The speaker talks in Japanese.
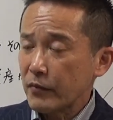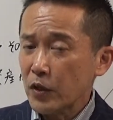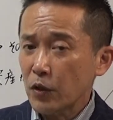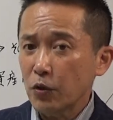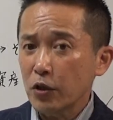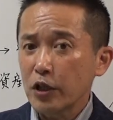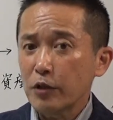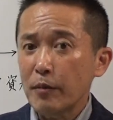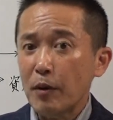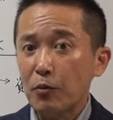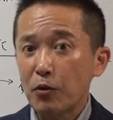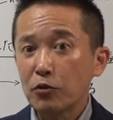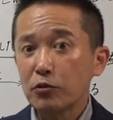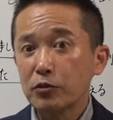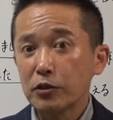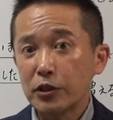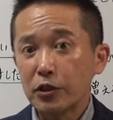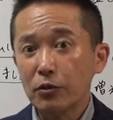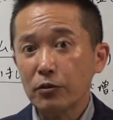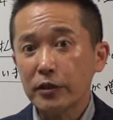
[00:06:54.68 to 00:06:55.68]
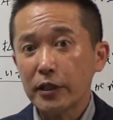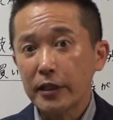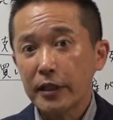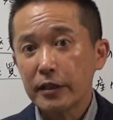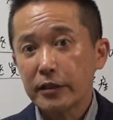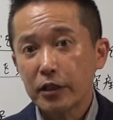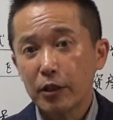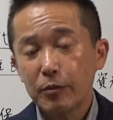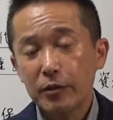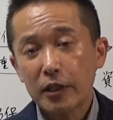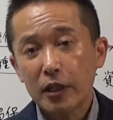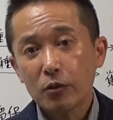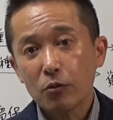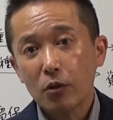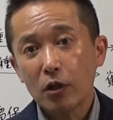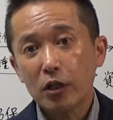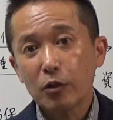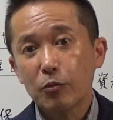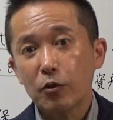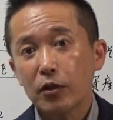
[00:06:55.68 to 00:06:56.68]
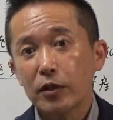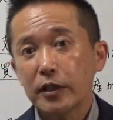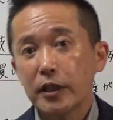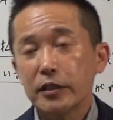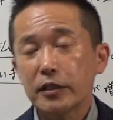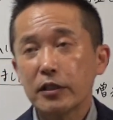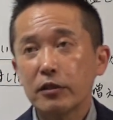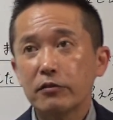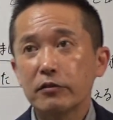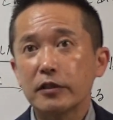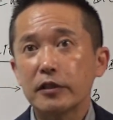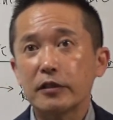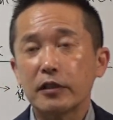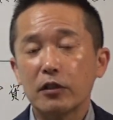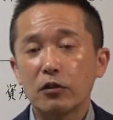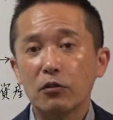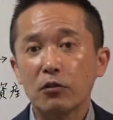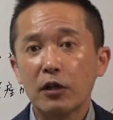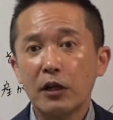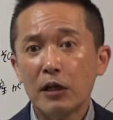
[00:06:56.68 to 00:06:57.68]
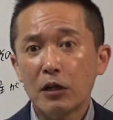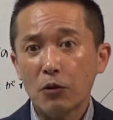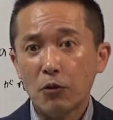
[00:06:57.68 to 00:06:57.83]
これ今僕いろんなねセミナーとかでもお話してるんですけど